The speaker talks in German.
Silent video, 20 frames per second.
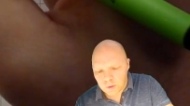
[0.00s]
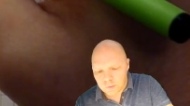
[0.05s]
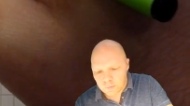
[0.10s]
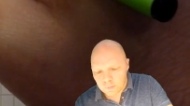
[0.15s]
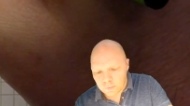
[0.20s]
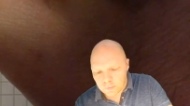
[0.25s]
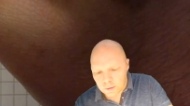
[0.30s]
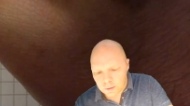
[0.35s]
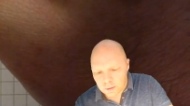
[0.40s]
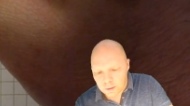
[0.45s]
Das
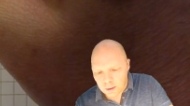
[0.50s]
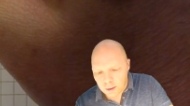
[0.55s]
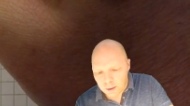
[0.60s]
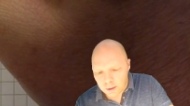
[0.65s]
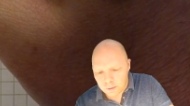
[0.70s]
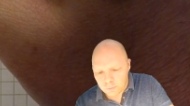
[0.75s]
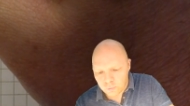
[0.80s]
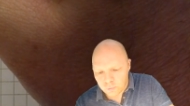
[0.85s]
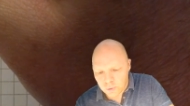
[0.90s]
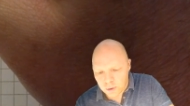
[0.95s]
ist dann
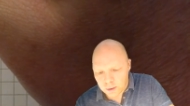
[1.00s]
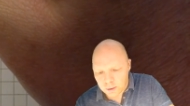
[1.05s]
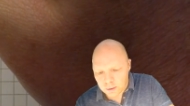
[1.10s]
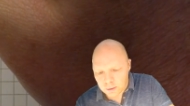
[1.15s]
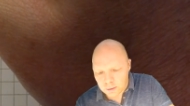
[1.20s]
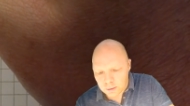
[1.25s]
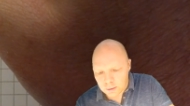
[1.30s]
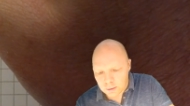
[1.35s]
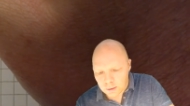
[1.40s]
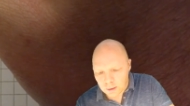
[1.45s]
einfach
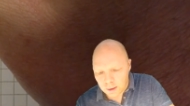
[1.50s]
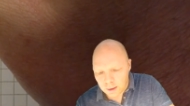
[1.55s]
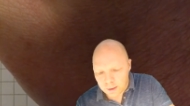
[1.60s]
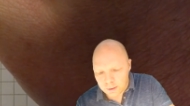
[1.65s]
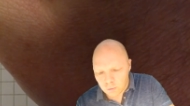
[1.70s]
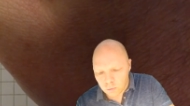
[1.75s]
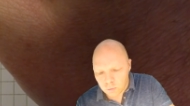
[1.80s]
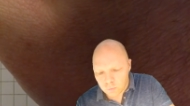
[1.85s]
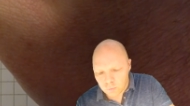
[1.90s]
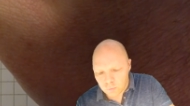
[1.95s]

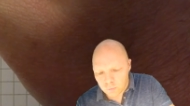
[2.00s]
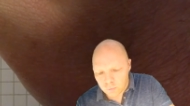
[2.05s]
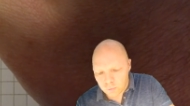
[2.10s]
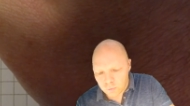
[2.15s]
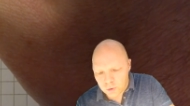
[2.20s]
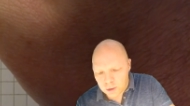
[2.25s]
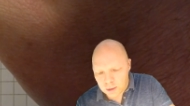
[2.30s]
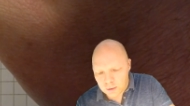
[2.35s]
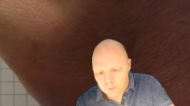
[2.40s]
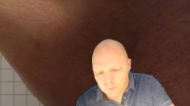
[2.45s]

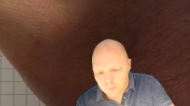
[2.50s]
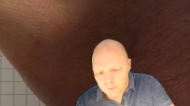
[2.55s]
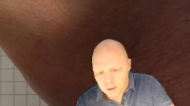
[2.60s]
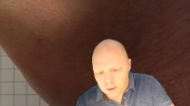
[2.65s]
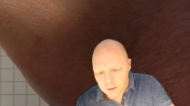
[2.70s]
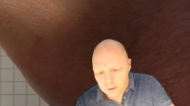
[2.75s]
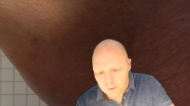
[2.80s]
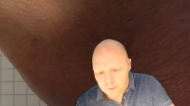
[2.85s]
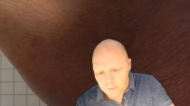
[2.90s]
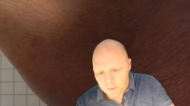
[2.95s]

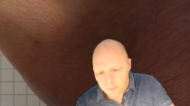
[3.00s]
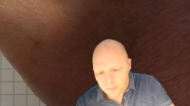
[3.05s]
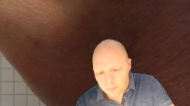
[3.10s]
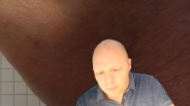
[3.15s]
43